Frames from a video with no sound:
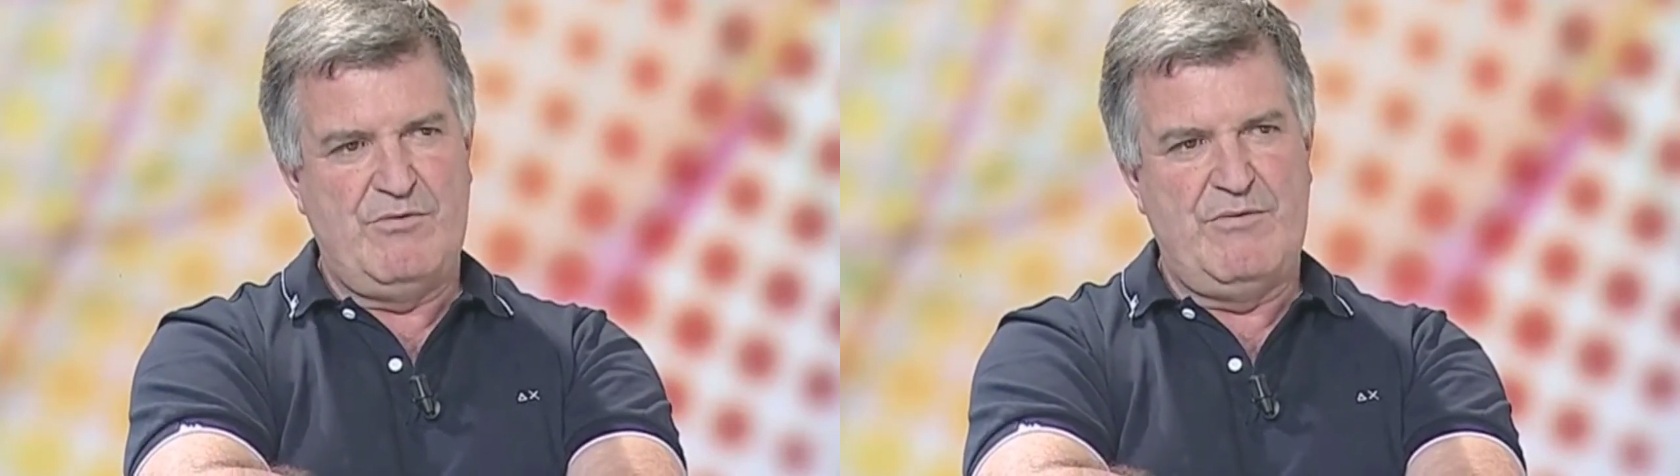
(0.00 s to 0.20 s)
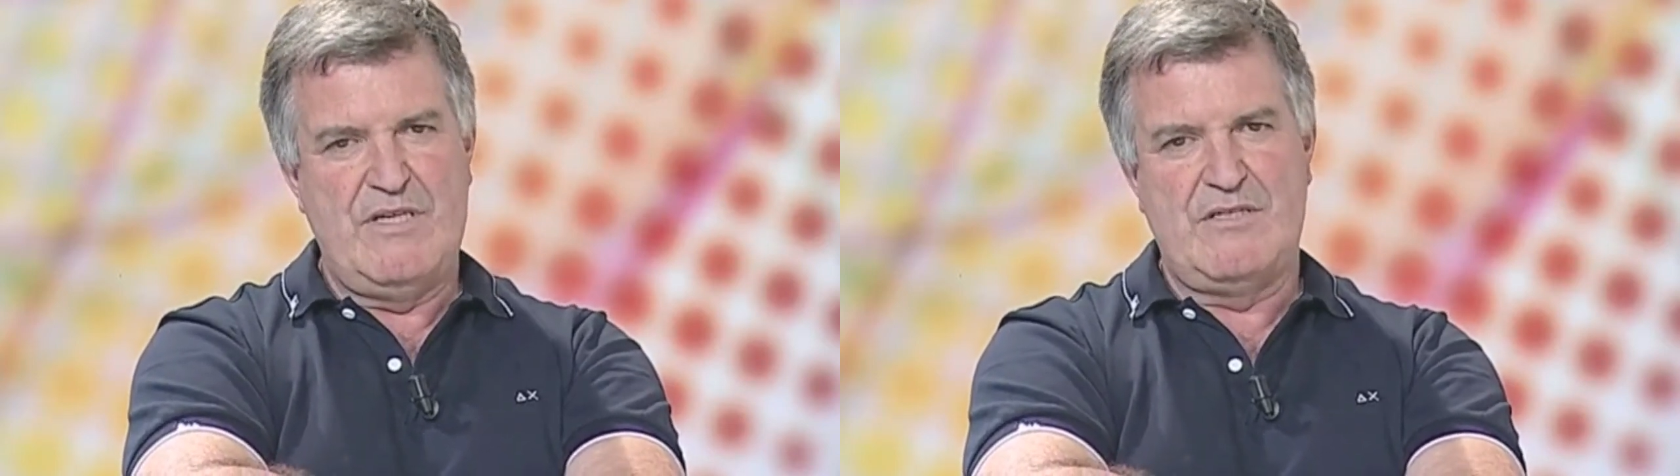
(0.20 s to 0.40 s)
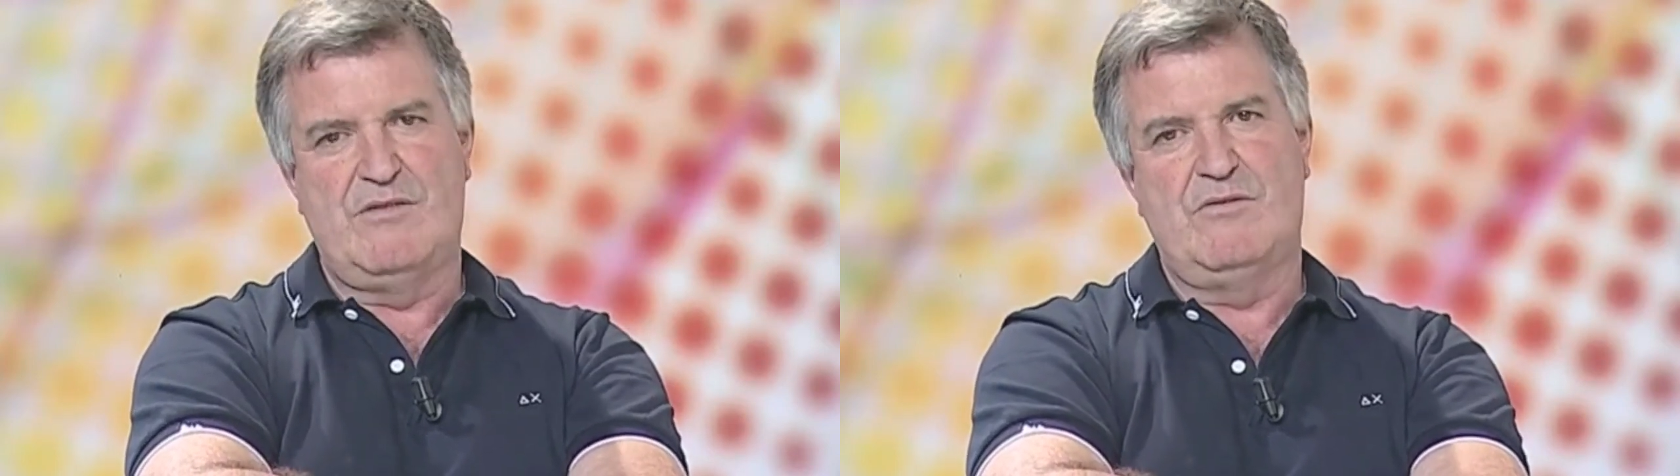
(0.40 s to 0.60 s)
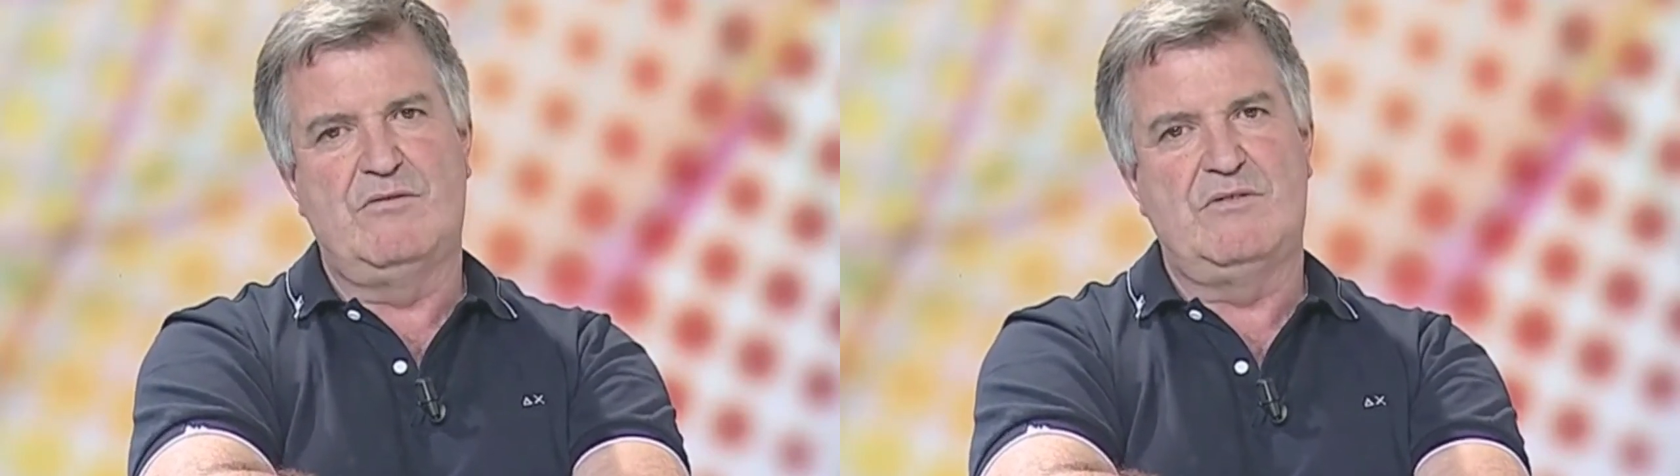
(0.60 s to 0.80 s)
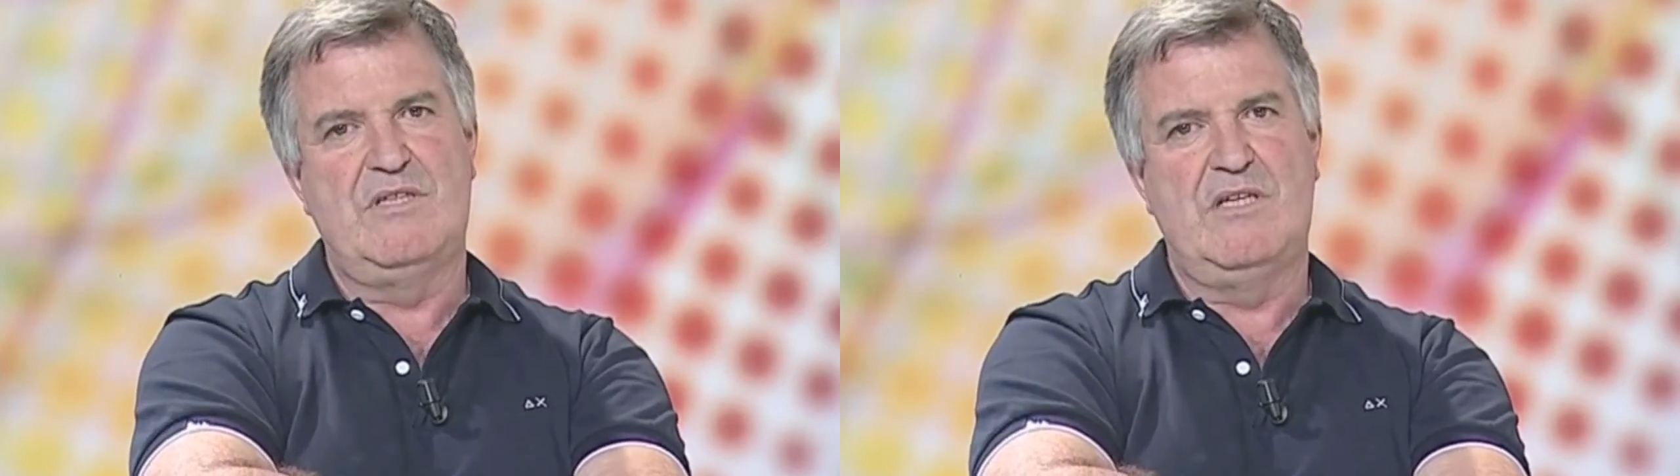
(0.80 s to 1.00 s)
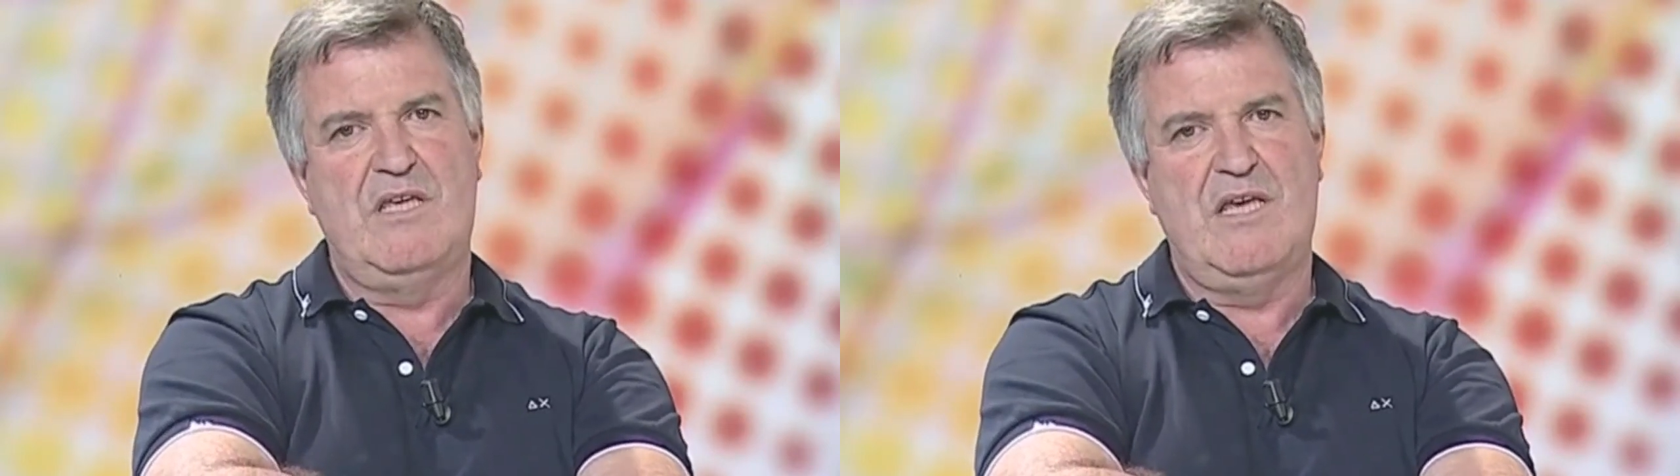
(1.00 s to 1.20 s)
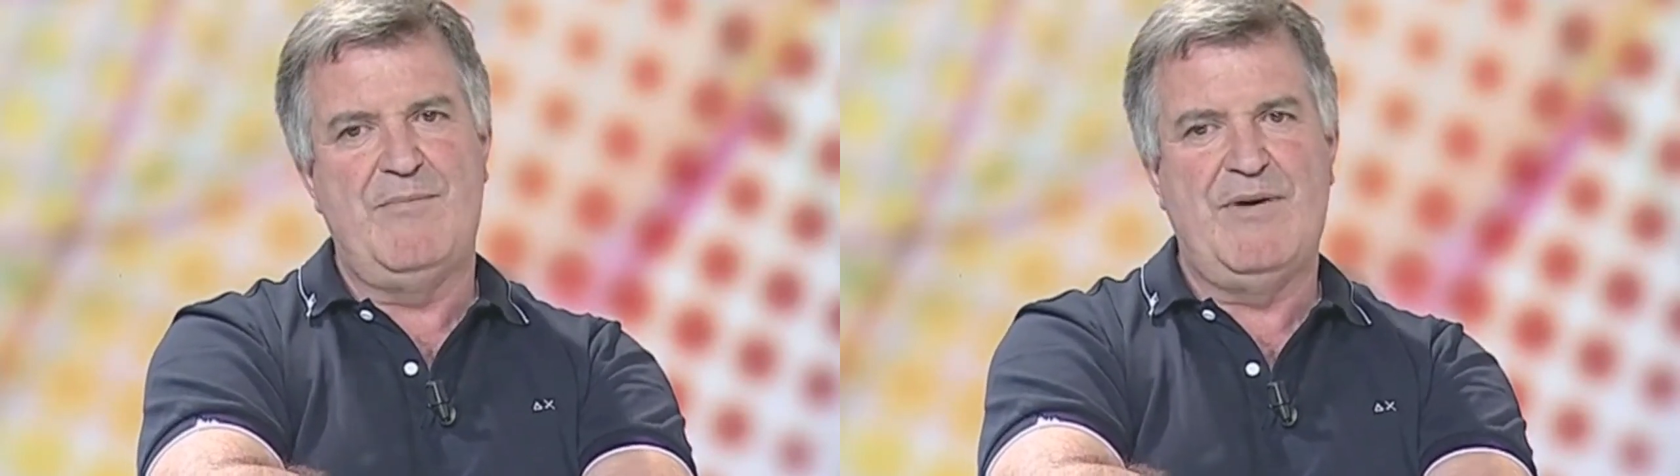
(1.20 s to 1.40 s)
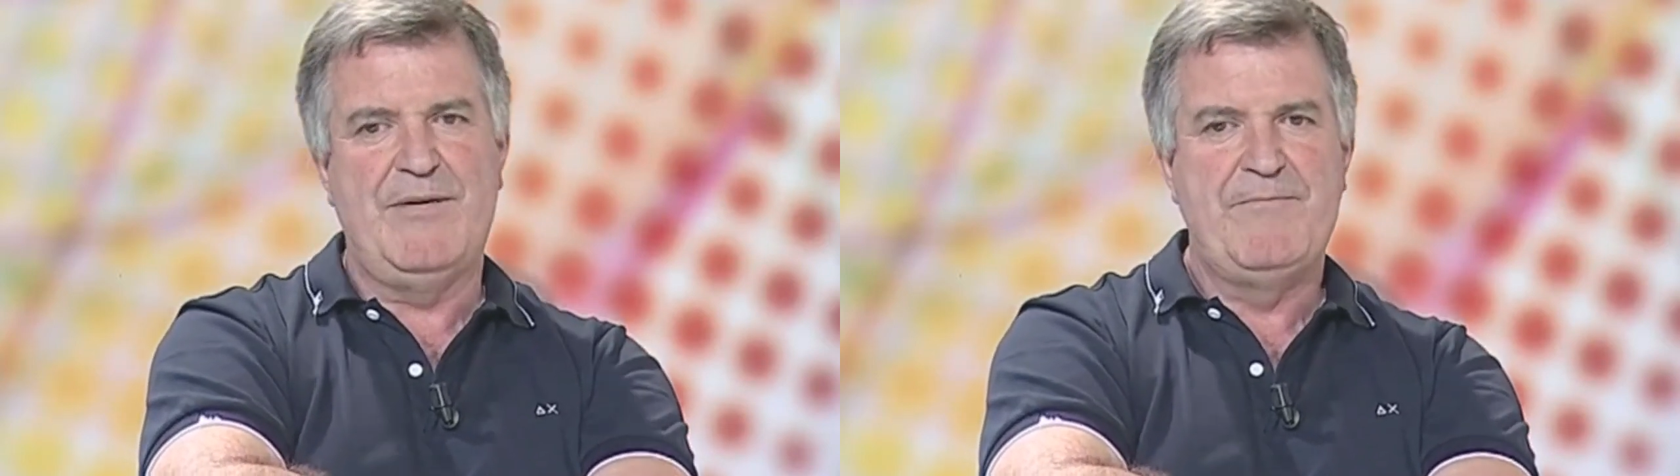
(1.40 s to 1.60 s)
questo, si
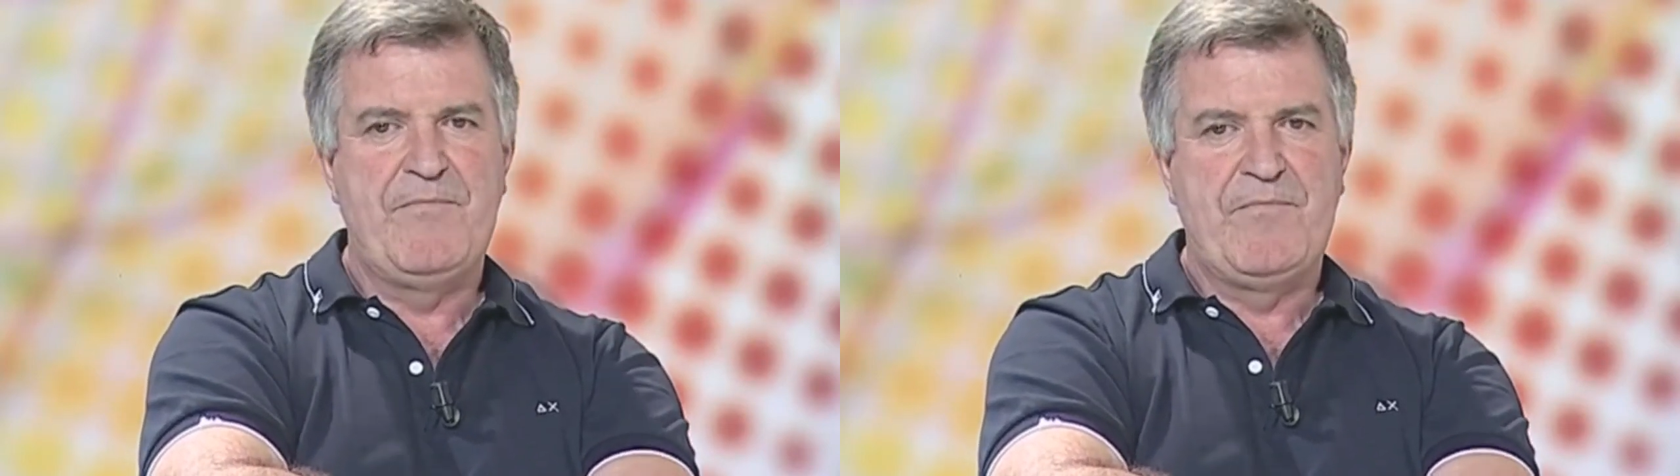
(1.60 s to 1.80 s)
richiama